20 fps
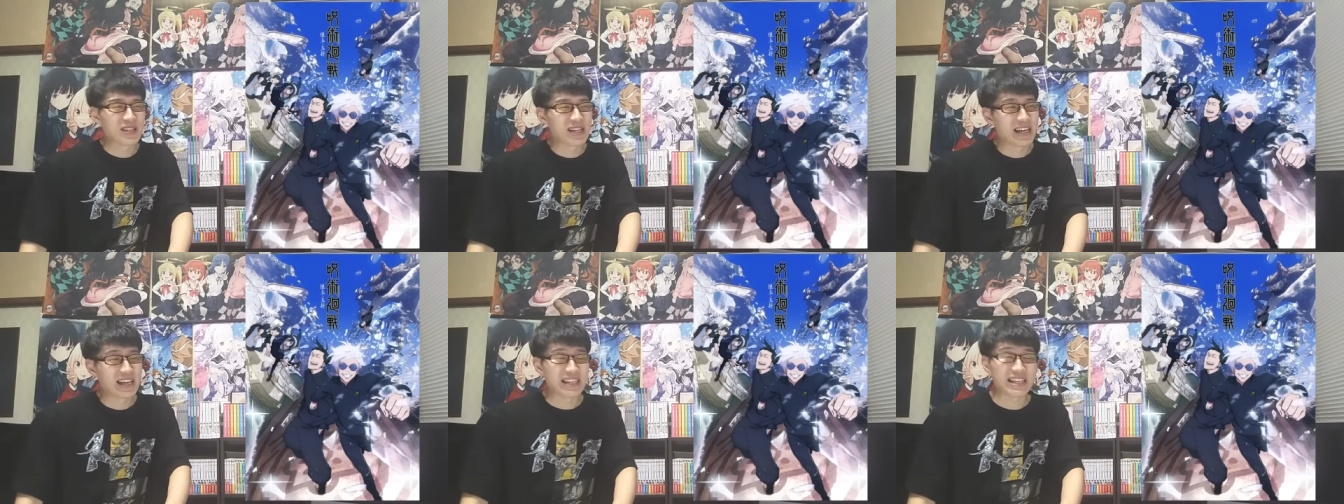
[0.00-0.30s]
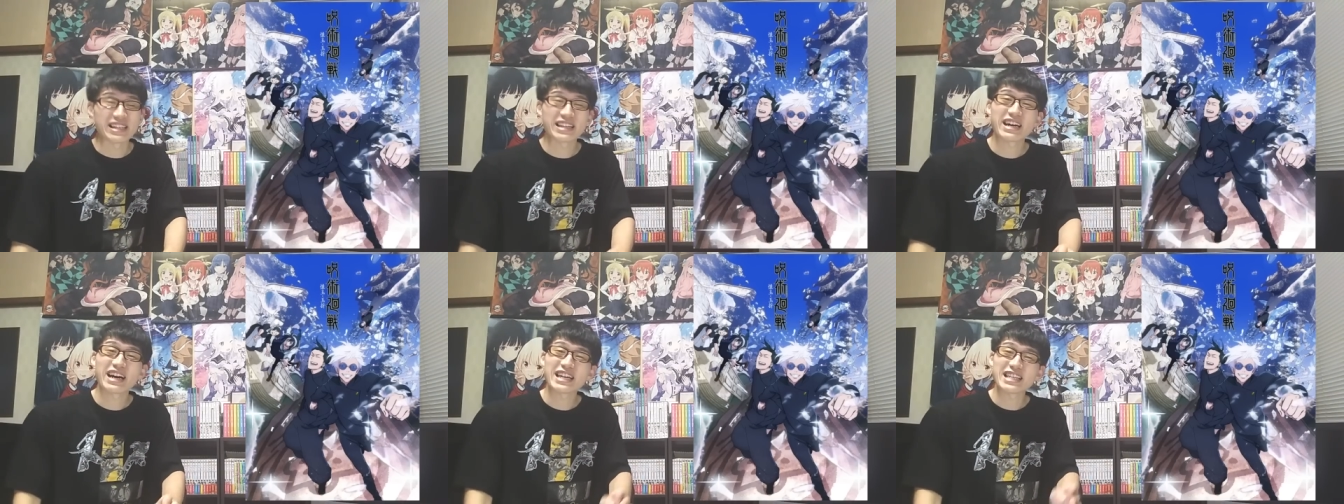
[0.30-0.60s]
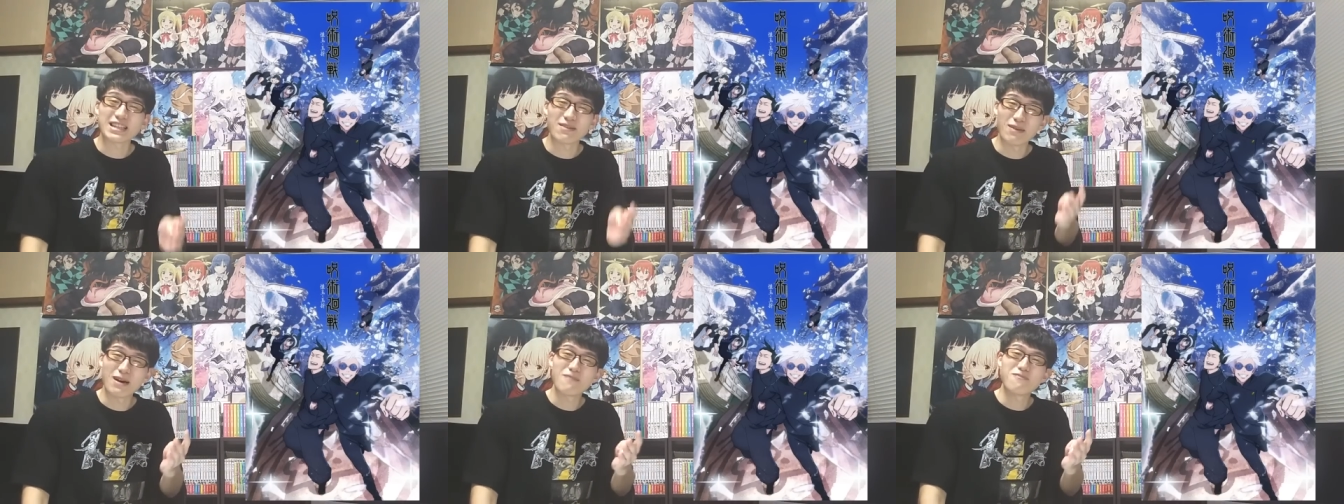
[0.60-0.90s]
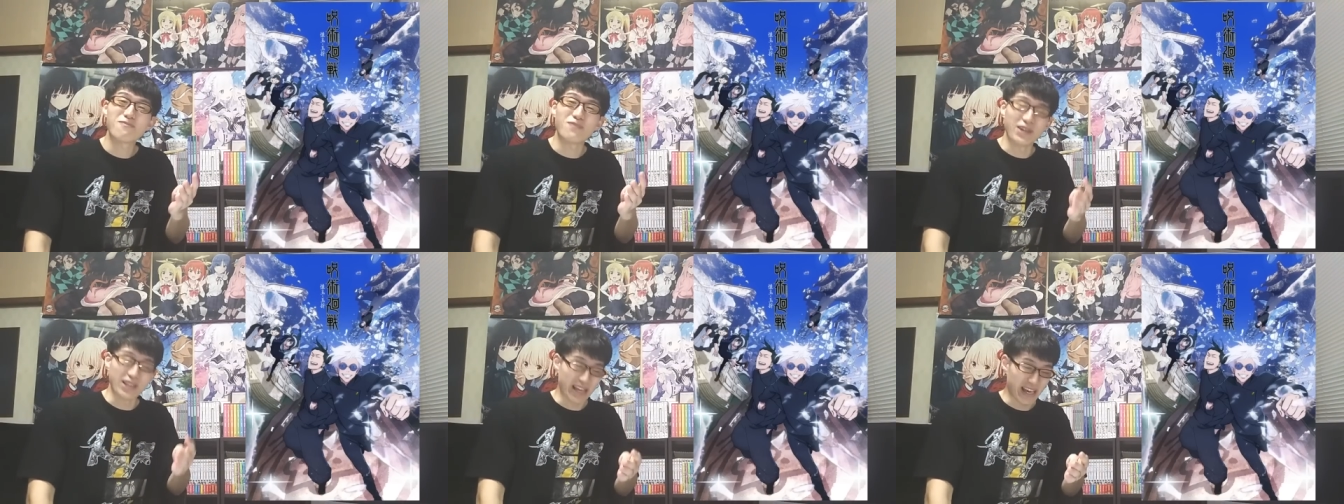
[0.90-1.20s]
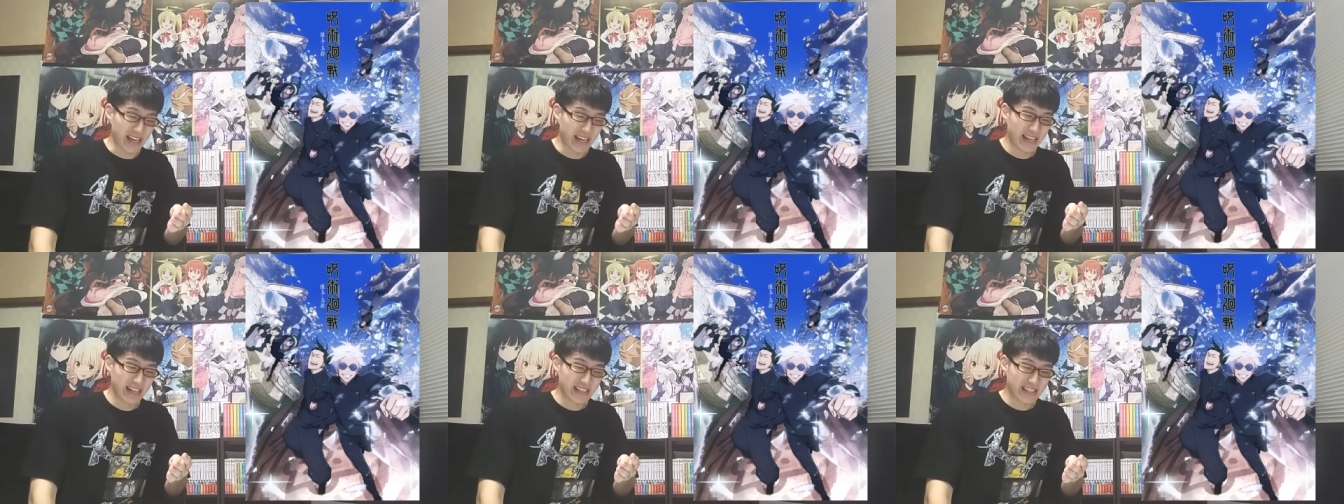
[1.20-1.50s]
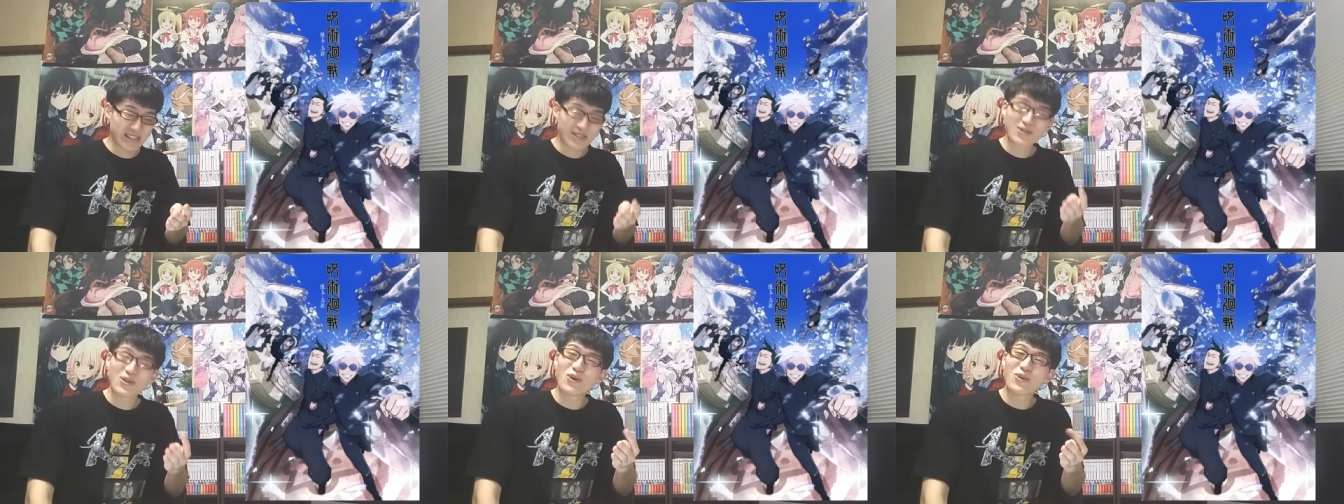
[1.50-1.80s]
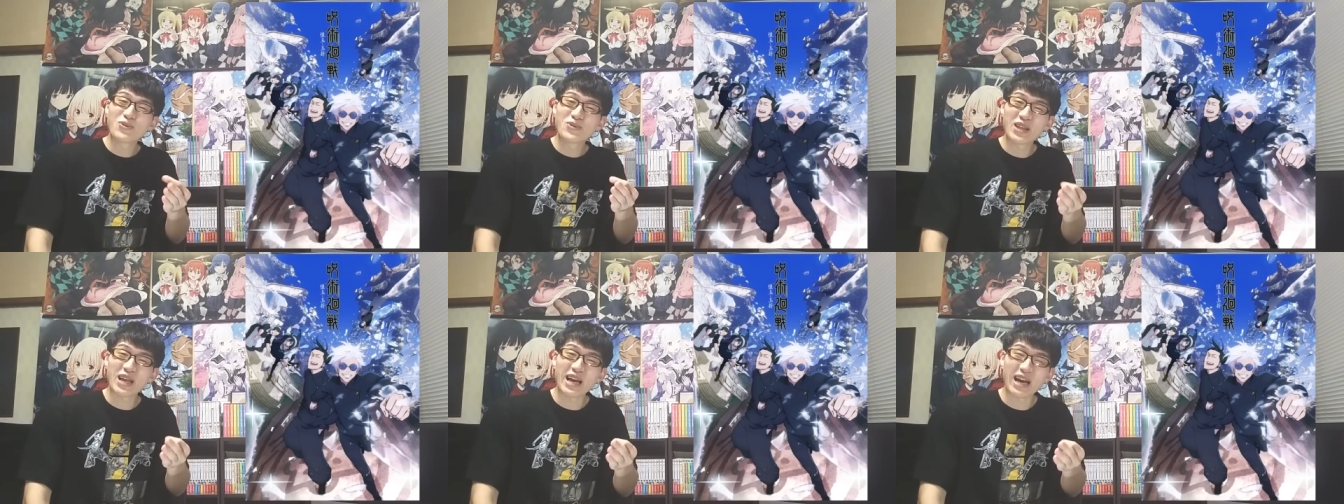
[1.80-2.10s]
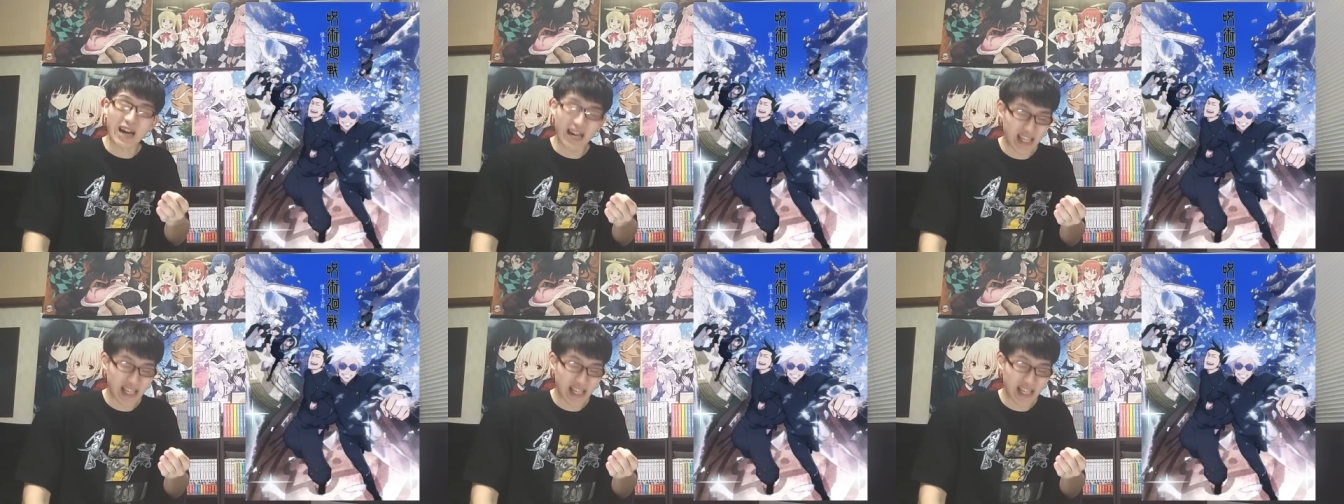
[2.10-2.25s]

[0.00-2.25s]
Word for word: 世田会社マッパで、凄腕